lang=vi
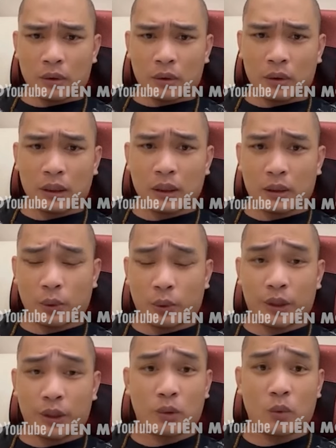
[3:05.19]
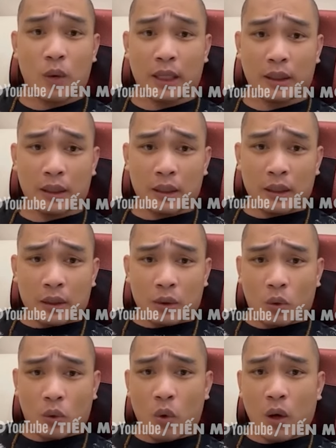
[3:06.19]
nhé, Quỳ trước quan
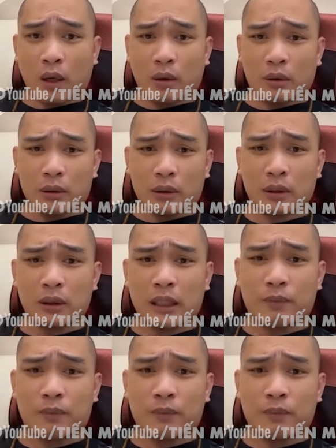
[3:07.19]
của sứ giặc